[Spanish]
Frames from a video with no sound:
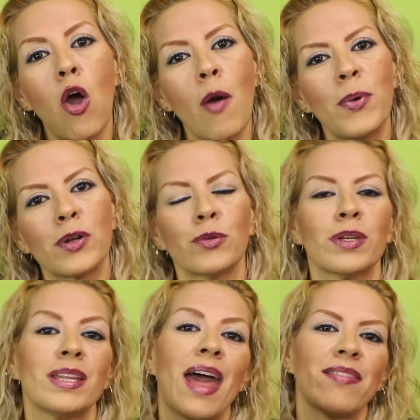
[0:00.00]

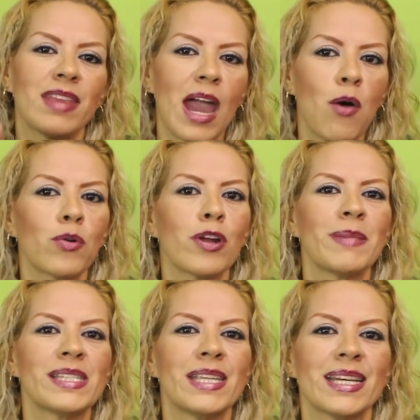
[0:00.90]
oportunidad y aún no
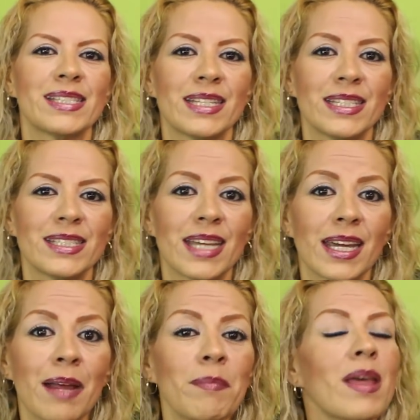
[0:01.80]
me sigues en
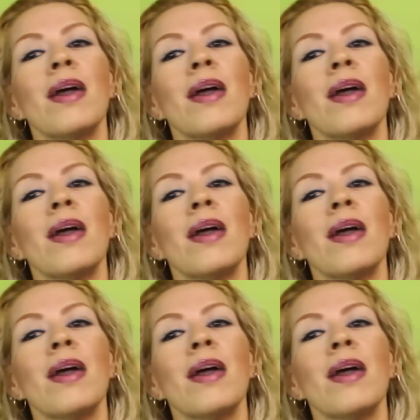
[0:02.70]
Instagram,